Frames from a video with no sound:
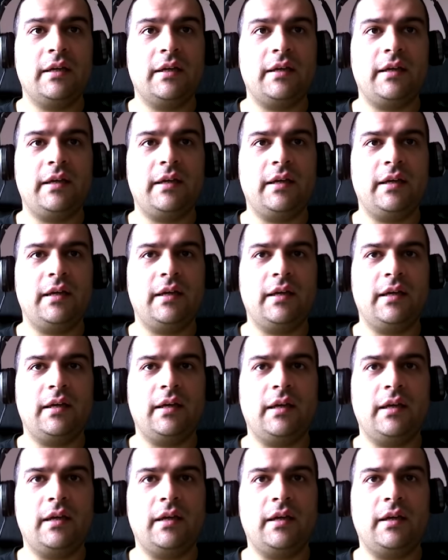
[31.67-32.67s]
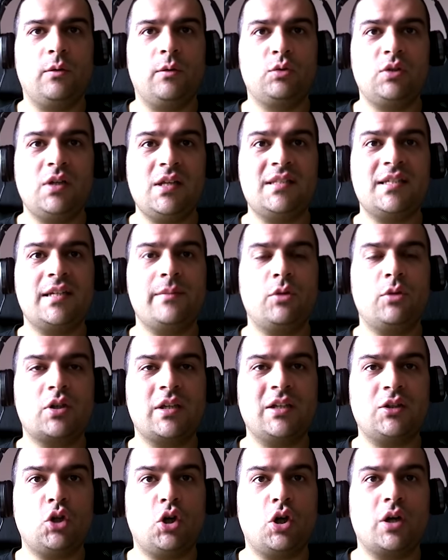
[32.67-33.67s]
Eh, utilizza il
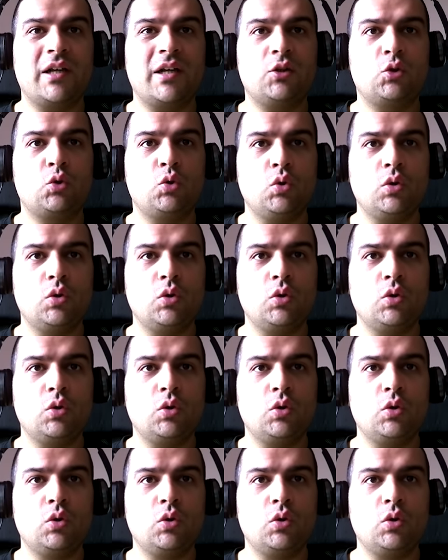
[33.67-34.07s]
rimorchiatore